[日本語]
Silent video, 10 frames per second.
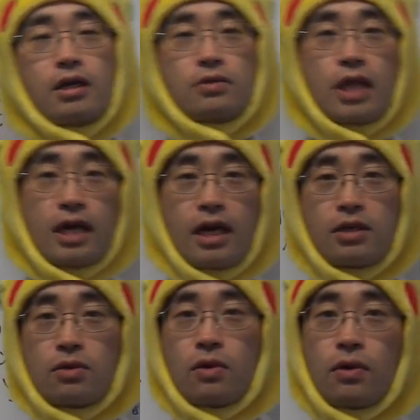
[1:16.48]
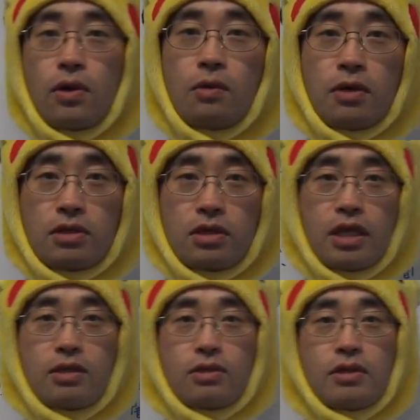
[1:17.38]
疑いの心を持って
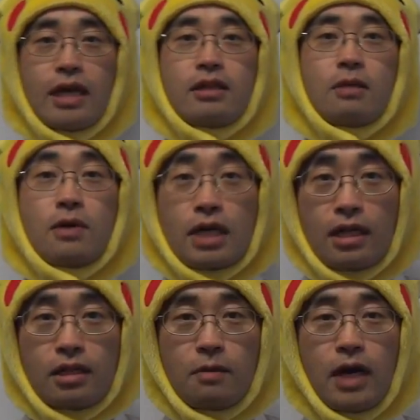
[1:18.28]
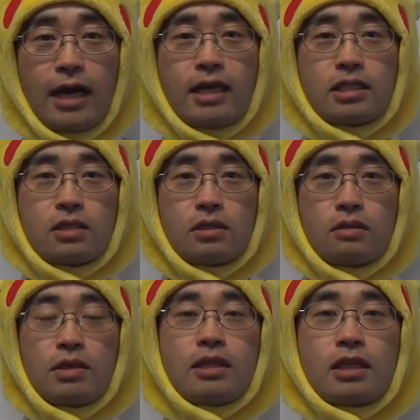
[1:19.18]
いると何でもかんでも怪しく
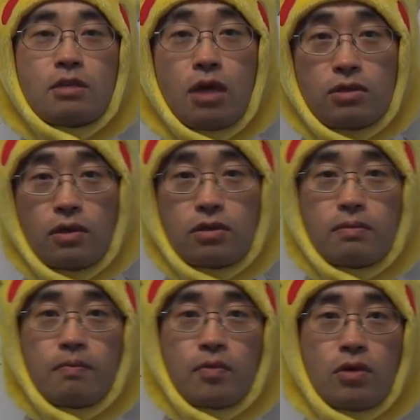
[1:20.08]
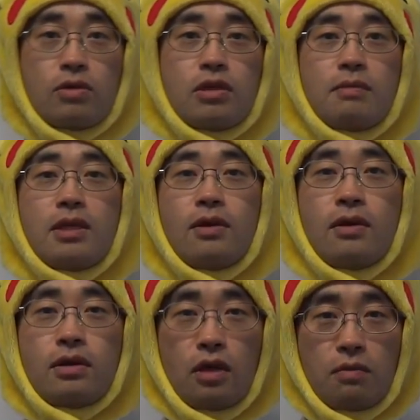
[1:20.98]
見えてしまうよという意味
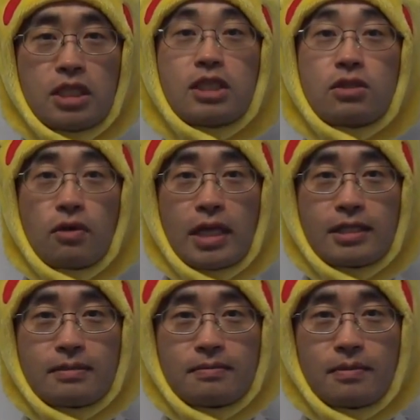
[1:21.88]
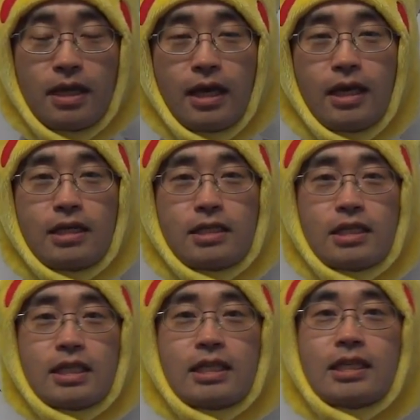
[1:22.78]
の四文字熟語です
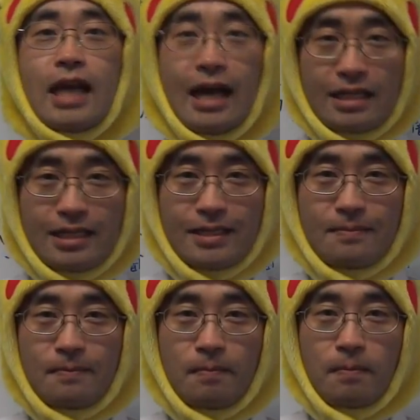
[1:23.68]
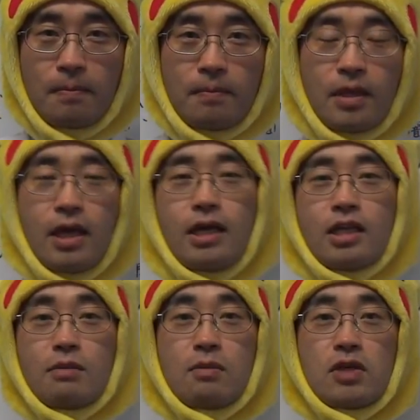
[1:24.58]
疑心暗
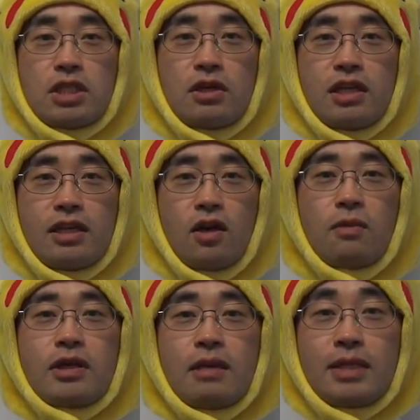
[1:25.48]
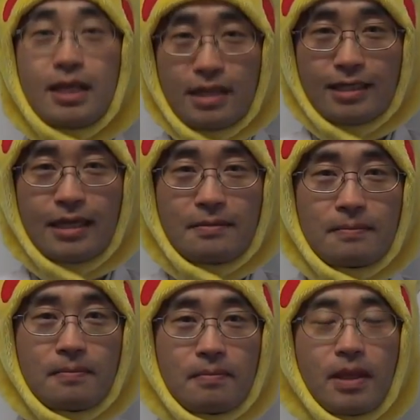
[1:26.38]
鬼意味も一緒に覚えてみてください
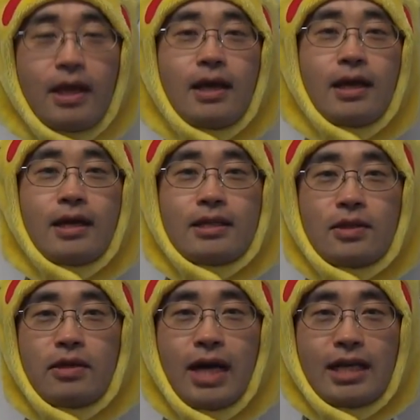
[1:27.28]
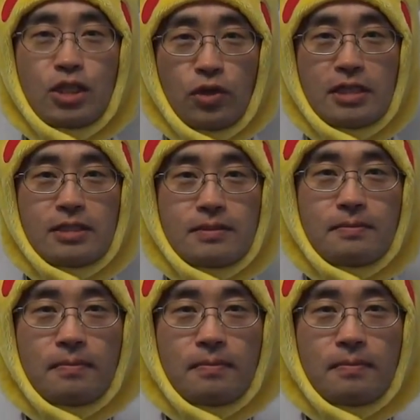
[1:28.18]
それでは以上です